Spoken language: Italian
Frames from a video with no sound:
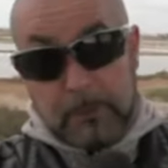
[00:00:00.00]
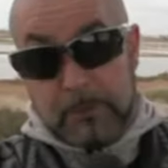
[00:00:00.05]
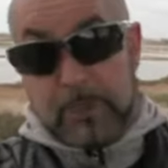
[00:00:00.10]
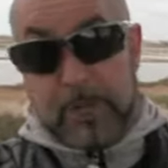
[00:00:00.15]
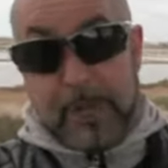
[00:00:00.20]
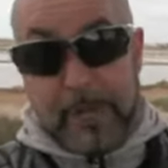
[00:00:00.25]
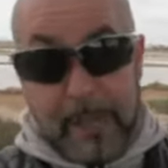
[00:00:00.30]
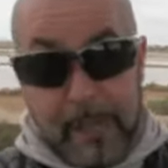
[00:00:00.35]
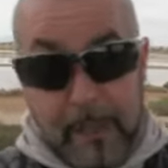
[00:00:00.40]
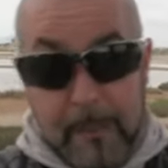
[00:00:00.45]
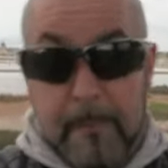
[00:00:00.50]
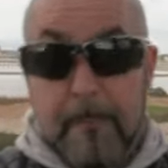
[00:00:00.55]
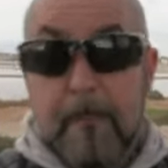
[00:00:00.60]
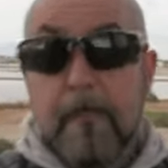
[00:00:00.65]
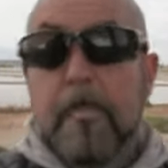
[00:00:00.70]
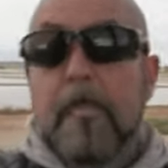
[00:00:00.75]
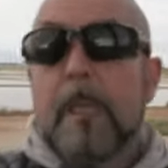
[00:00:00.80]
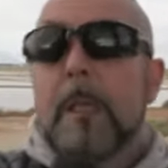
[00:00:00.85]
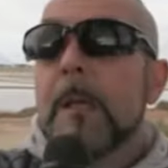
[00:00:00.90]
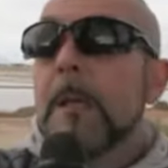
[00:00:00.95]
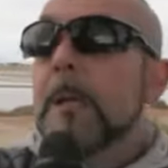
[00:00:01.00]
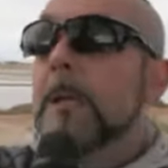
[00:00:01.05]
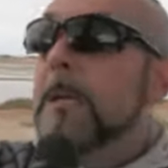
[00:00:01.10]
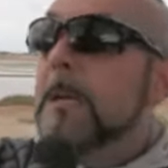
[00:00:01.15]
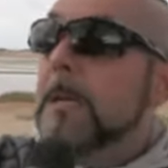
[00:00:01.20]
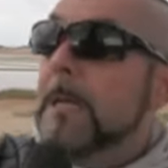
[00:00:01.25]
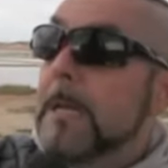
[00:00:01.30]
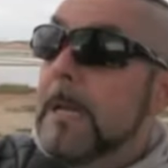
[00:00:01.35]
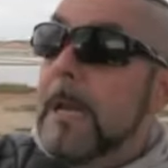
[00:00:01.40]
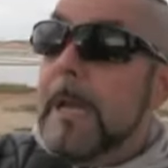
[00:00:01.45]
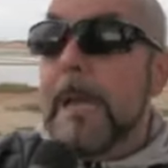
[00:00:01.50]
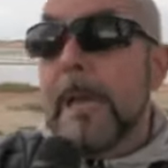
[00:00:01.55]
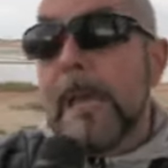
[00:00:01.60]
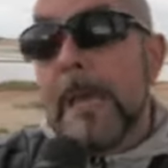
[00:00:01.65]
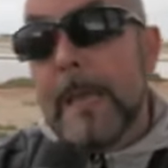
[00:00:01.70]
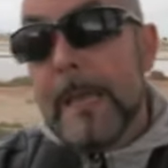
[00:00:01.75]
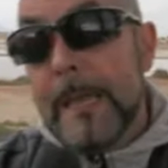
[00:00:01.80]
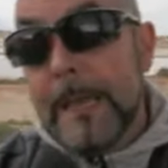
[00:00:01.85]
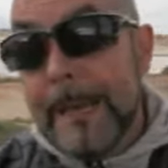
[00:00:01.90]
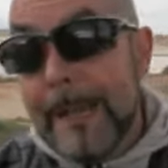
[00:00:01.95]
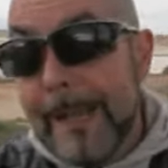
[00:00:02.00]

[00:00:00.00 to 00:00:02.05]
non ce n'è. Eh,